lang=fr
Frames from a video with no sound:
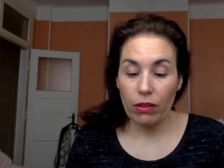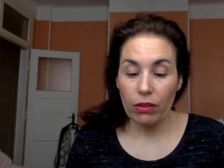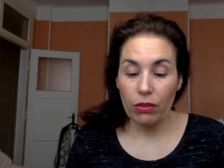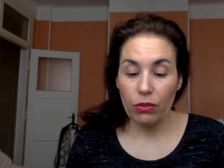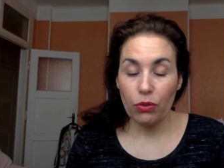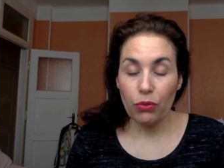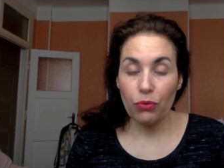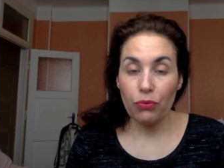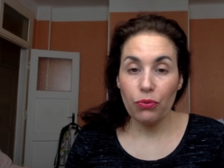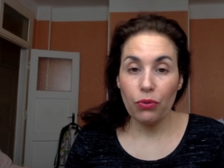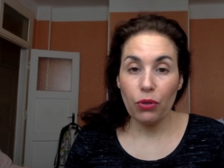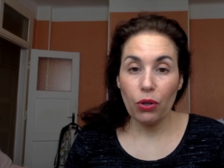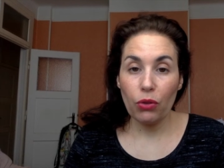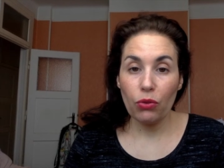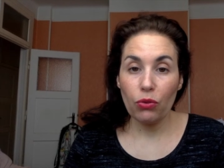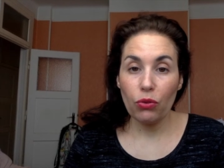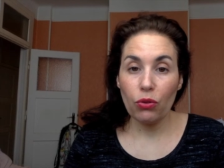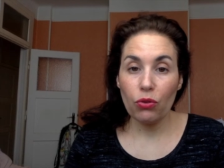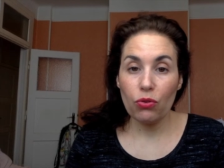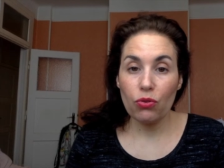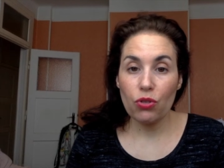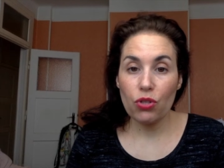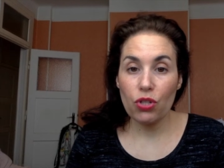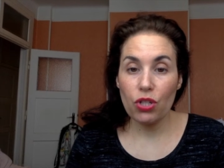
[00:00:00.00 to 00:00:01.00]
de fleurs
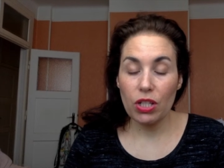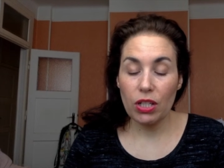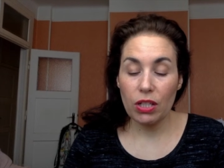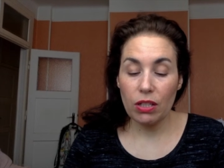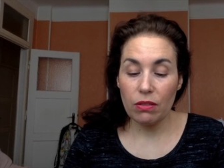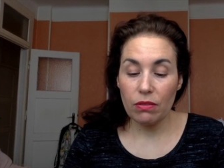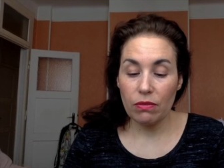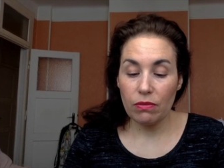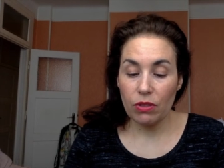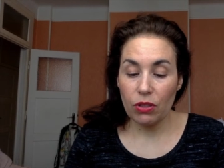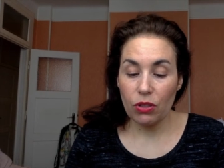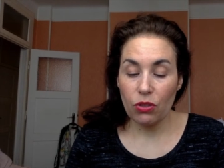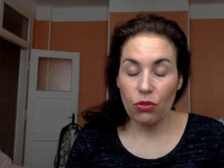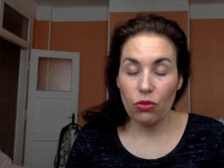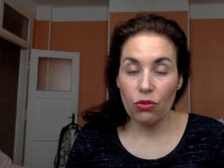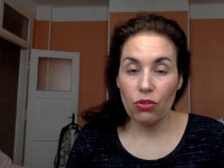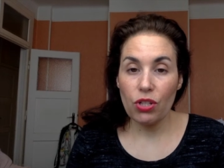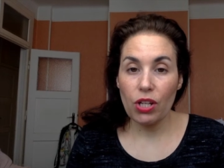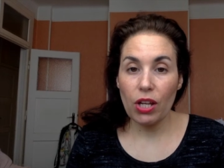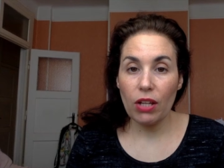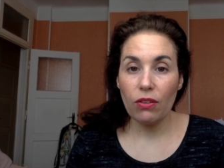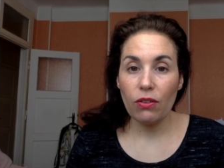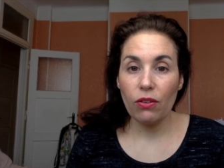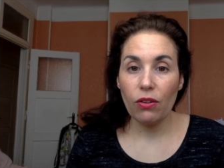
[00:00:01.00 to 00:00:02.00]
d'oranger que
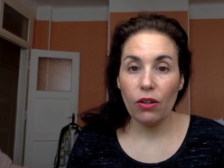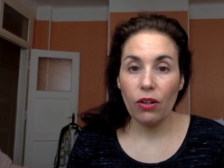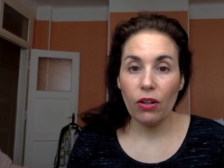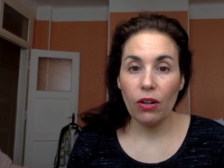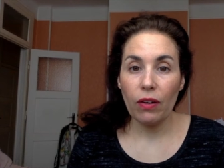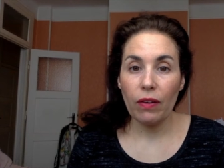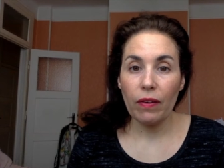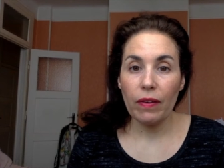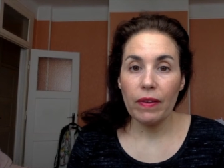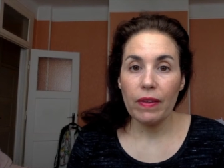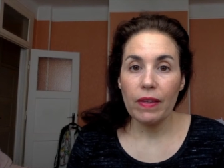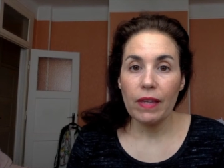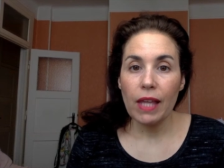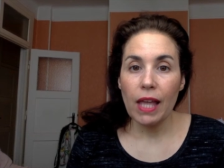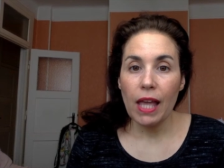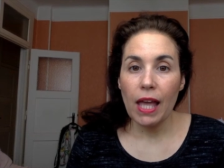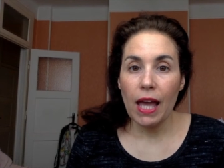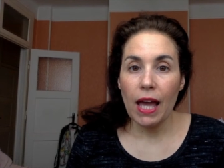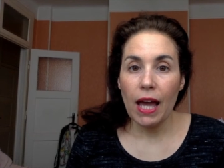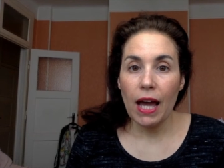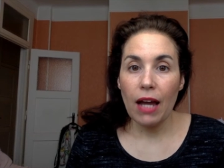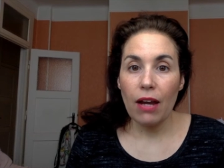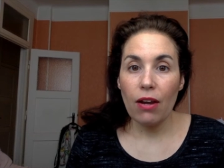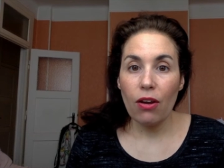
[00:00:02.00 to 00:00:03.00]
j'adore.
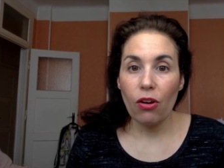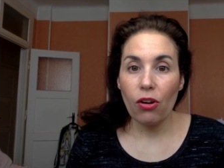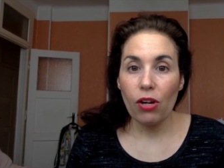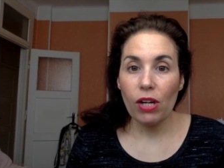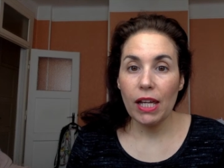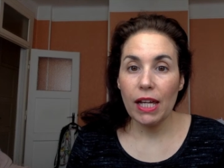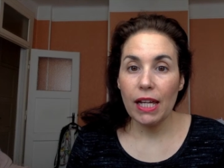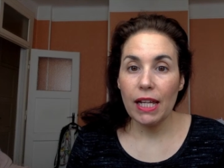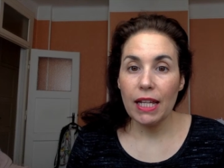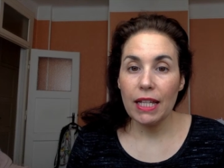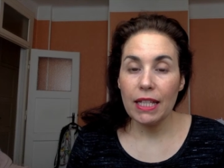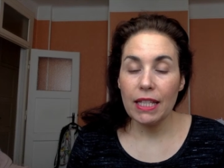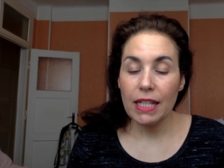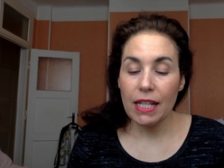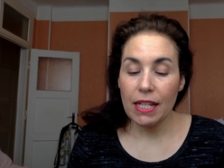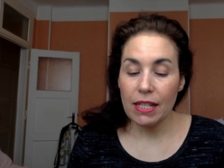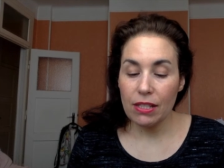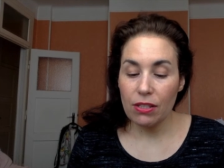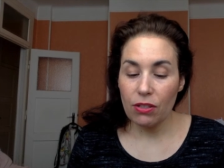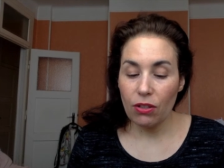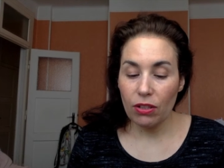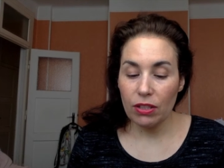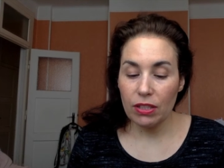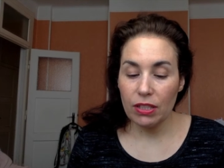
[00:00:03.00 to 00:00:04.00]
Alors, Léa a
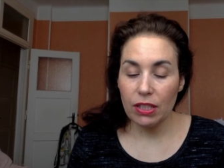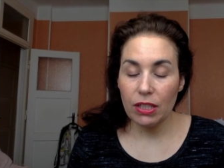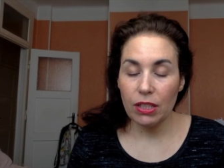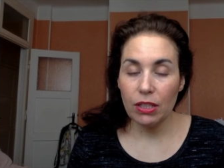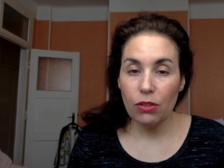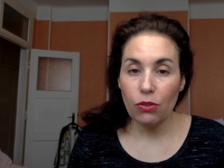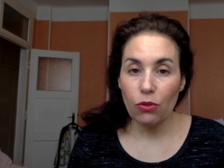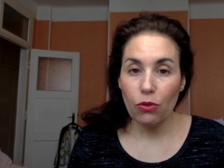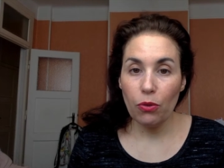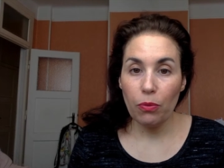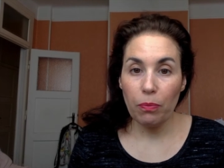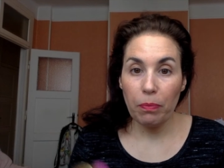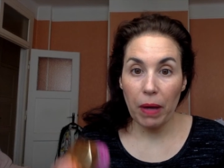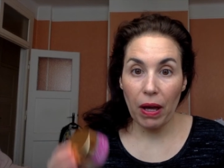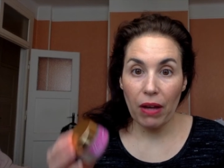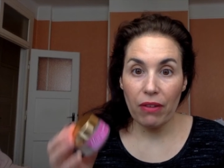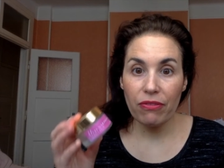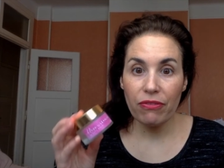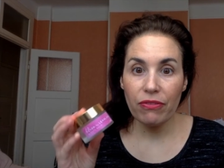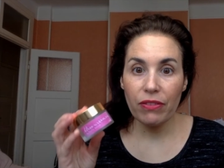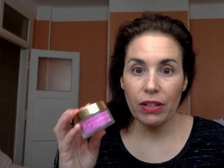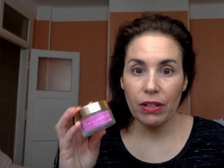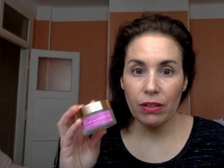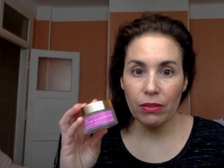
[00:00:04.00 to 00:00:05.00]
sorti le
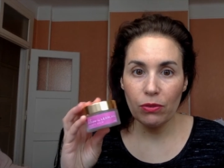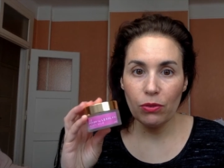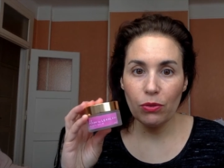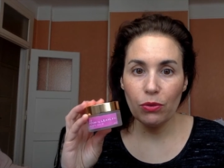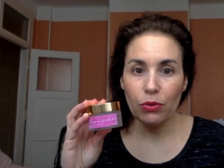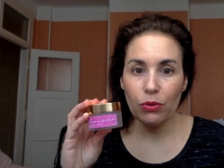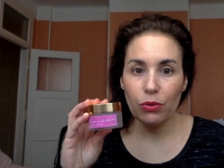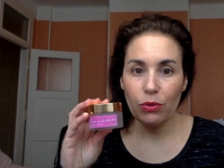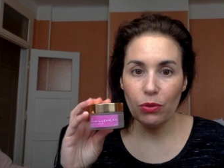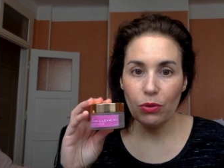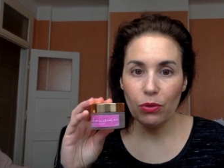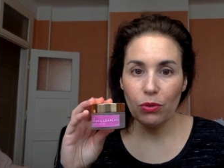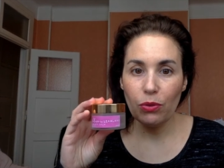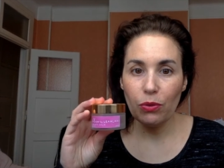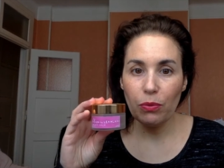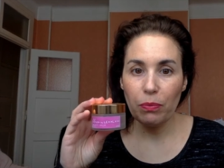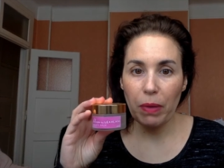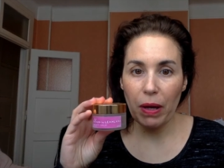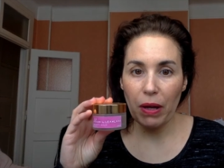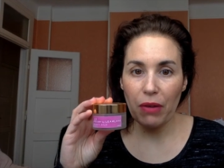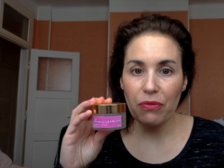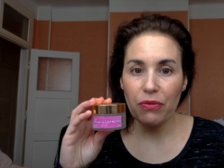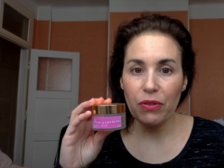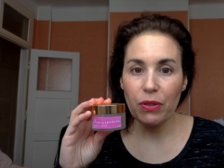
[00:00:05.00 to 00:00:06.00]
parfum, le,
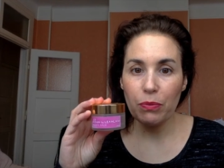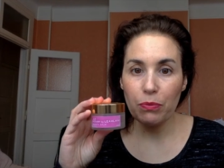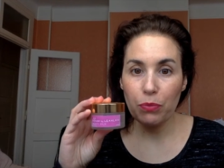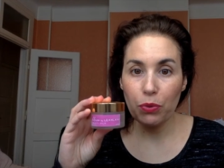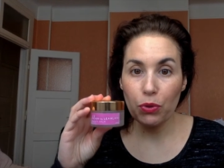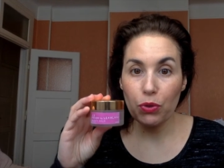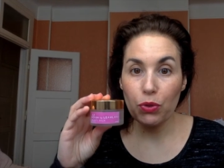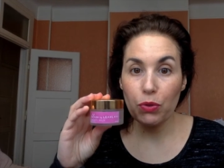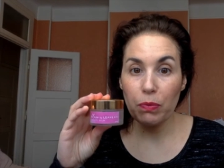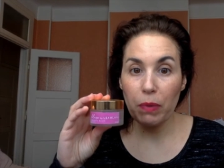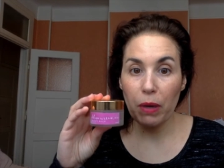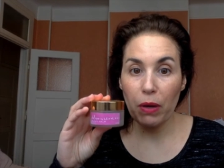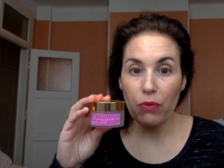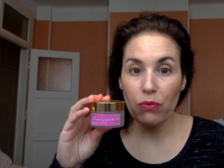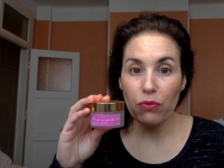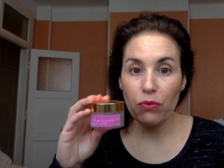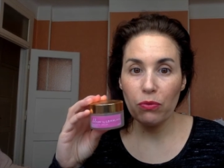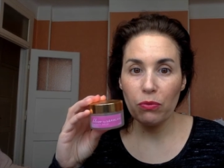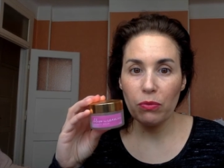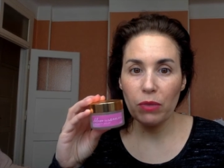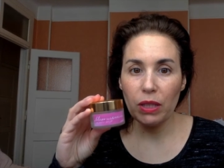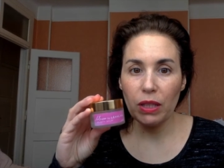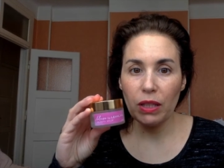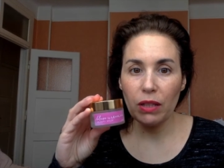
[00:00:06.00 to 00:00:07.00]
parfum pour se
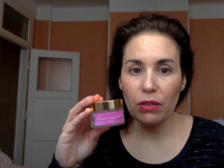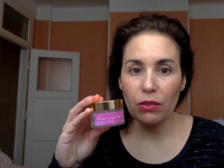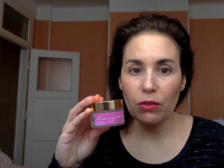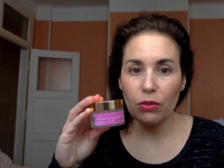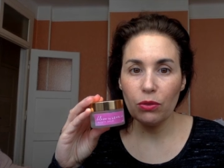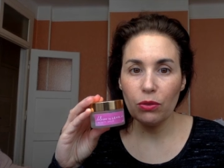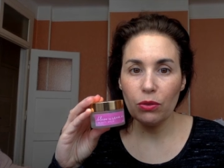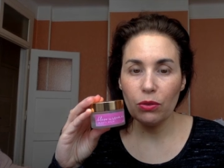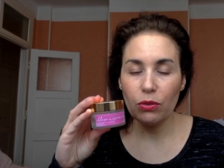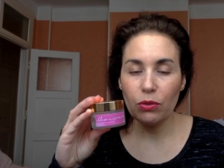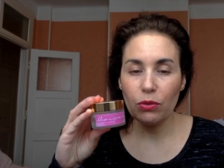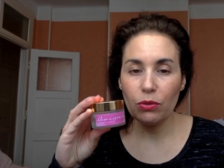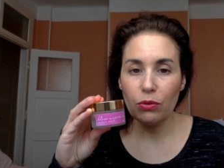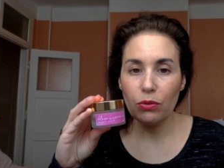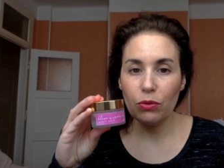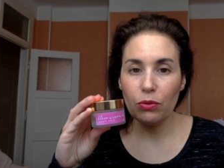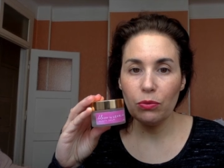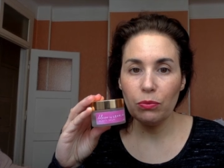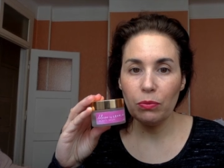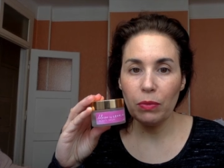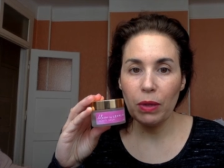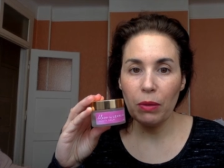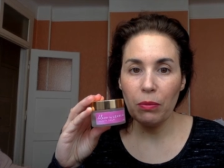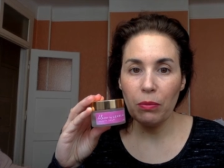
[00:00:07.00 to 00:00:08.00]
parfumer hein, de,
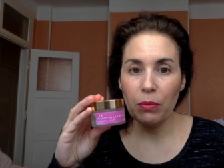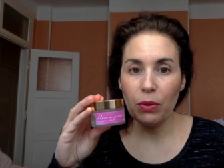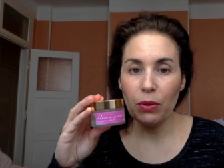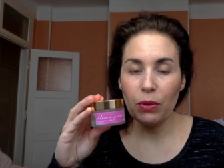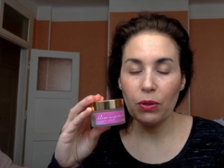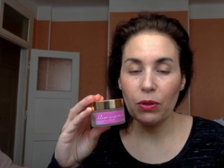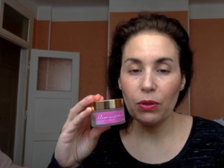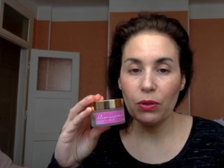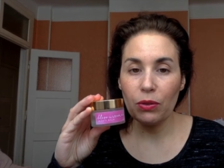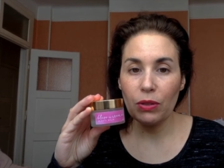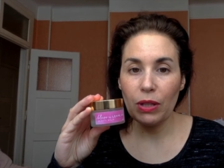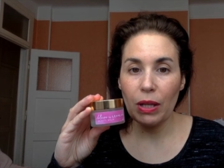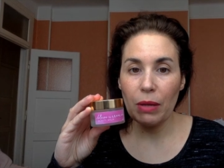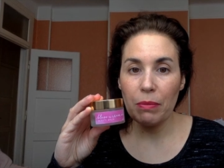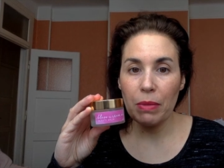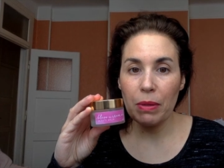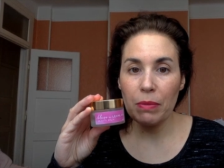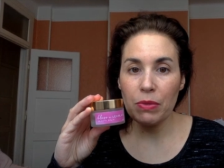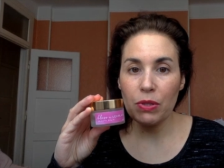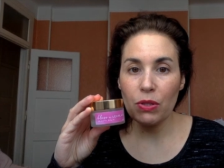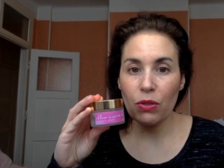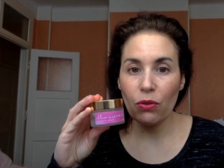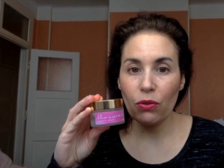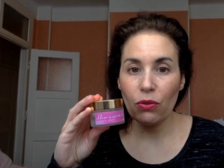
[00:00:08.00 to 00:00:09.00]
du même, euh, la
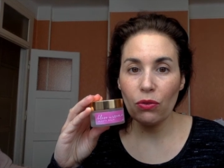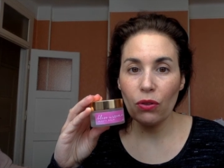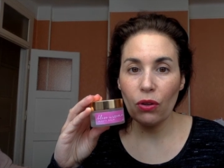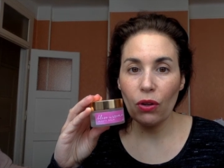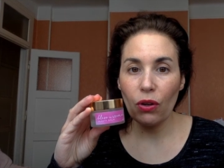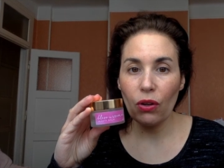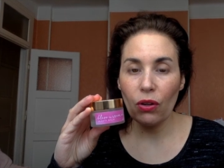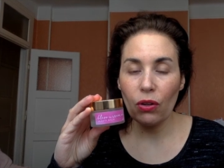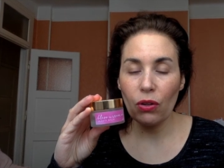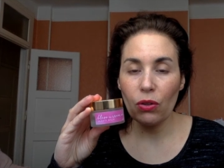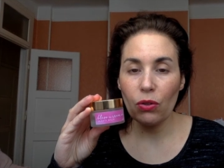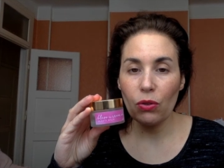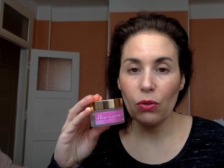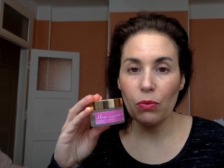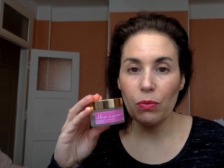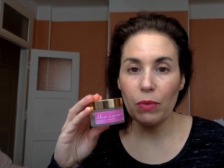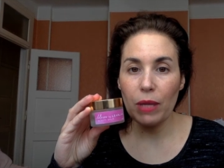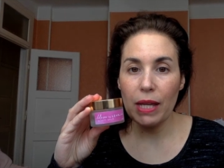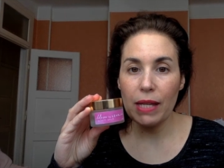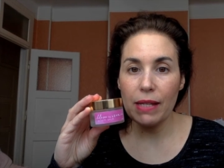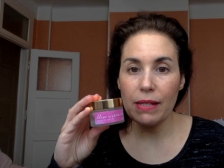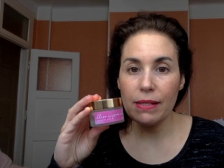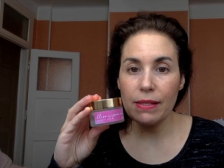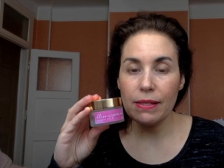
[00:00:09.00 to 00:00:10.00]
même senteur que le
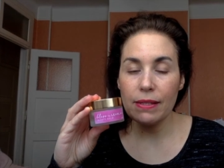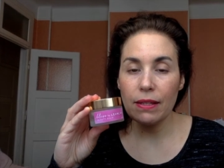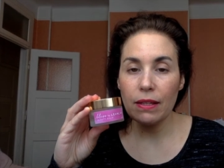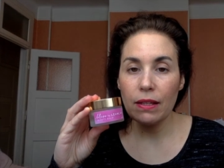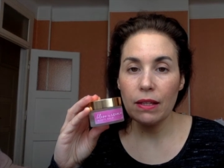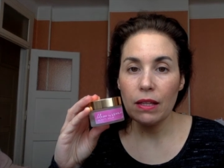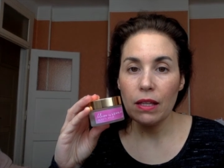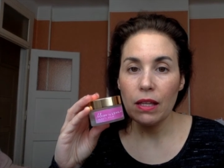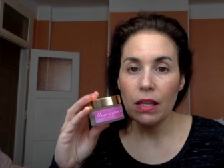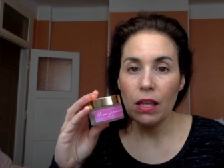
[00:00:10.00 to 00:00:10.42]
Blaze.